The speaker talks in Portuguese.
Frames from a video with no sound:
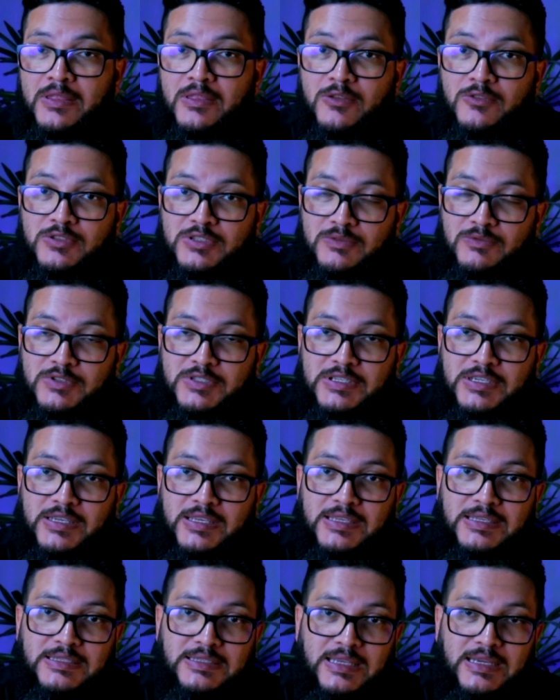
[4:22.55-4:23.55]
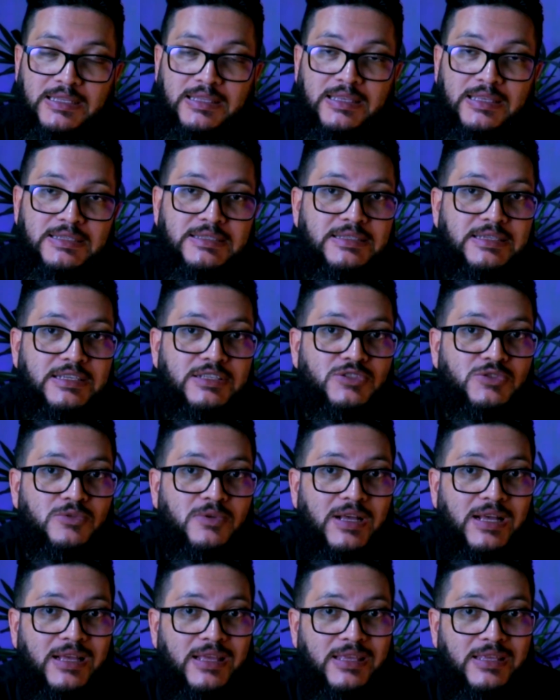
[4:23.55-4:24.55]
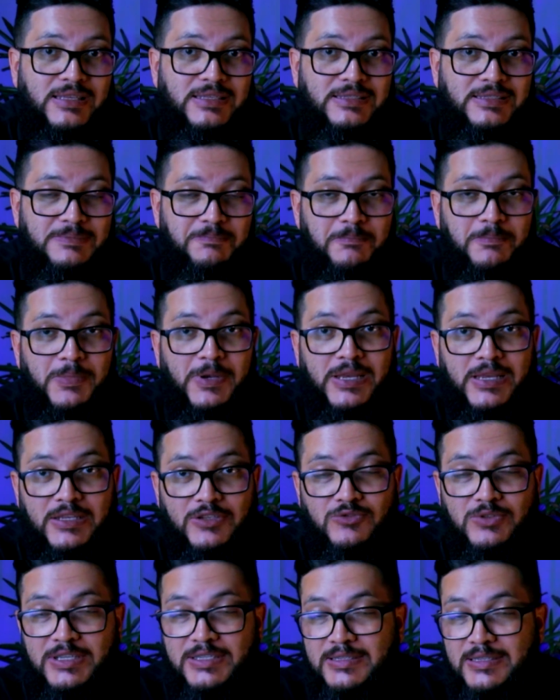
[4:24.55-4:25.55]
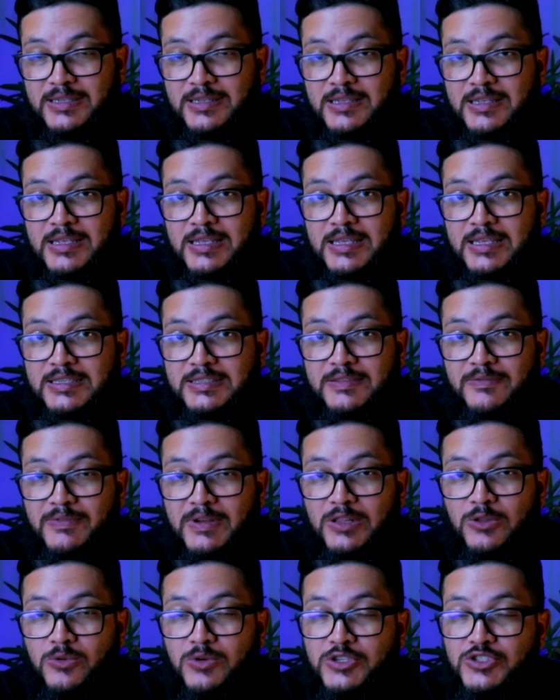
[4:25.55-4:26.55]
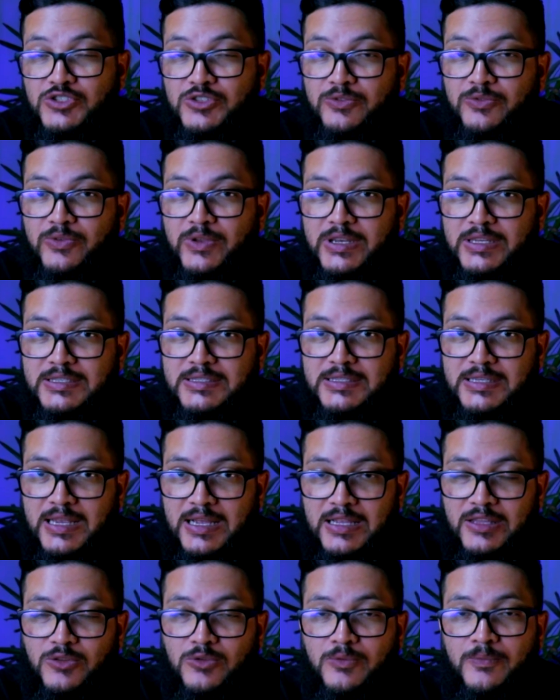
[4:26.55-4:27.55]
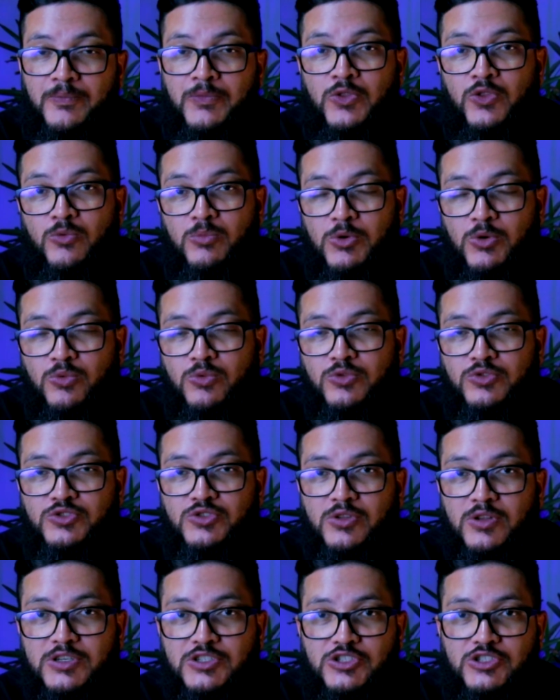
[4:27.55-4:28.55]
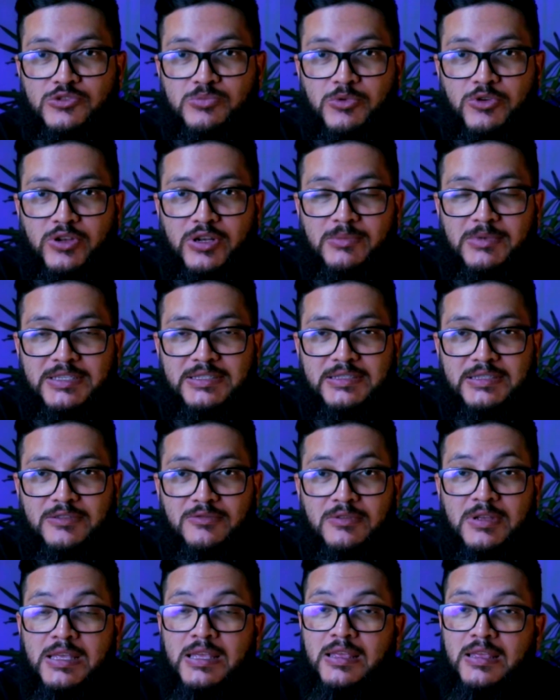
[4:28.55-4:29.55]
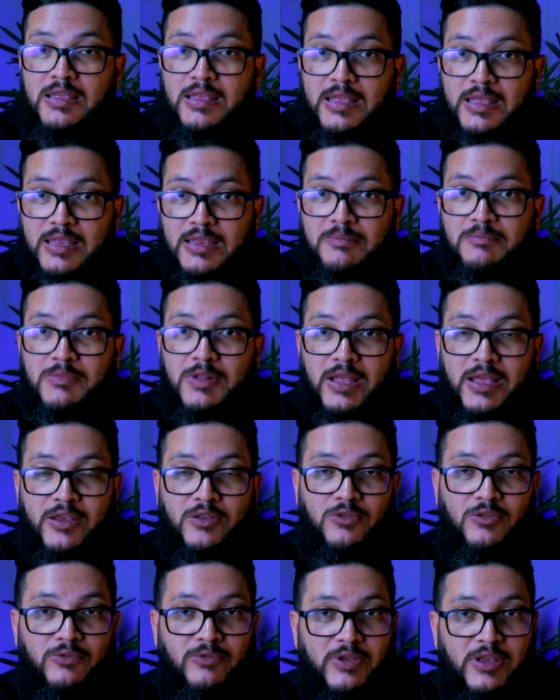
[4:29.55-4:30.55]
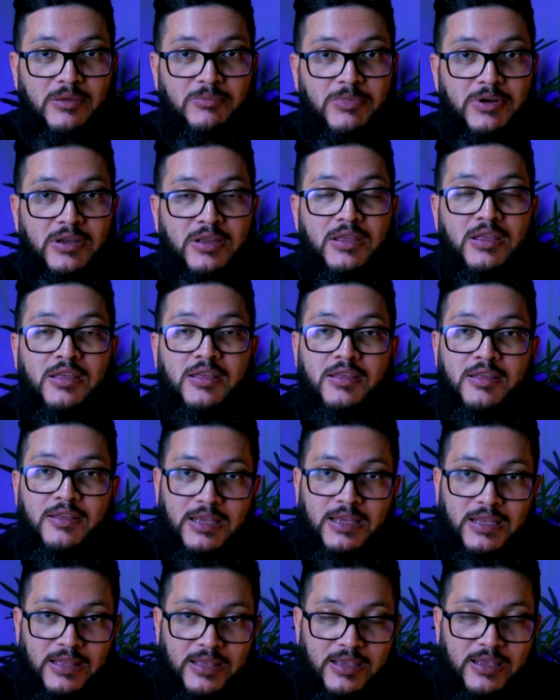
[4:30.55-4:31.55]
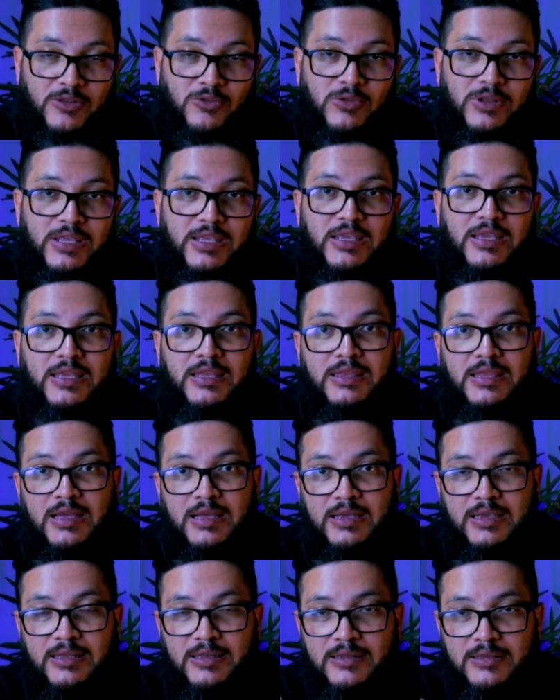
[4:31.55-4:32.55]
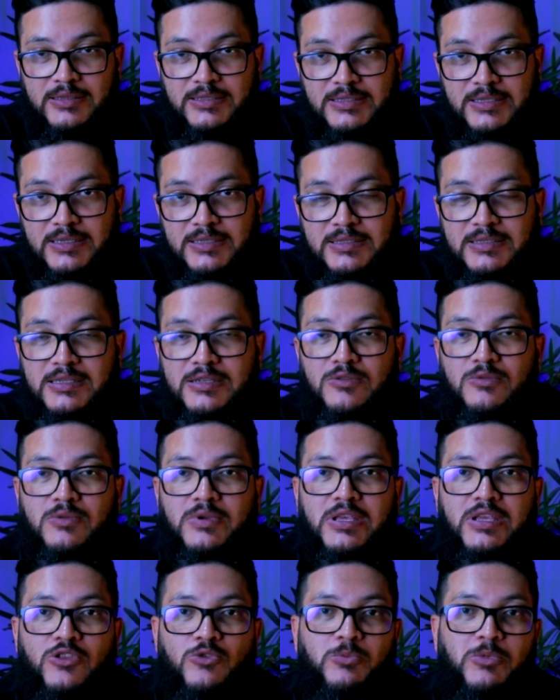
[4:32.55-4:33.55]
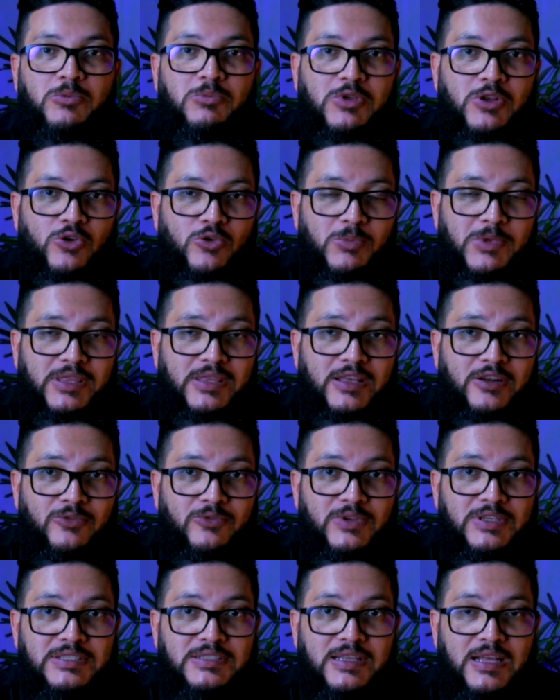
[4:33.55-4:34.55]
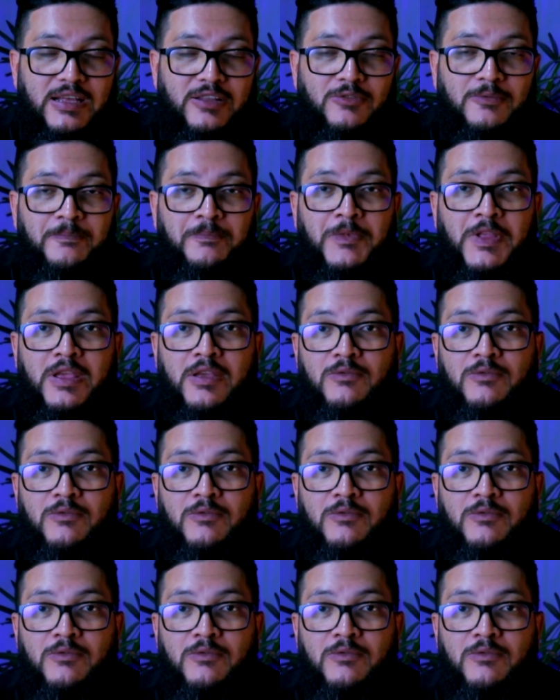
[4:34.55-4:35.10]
Então, se você quiser ter acesso a esse preço, a essa, esse valor diferenciado do meu curso de lógica de programação em Black November, clica no link que está aqui na descrição e no primeiro comentário fixado.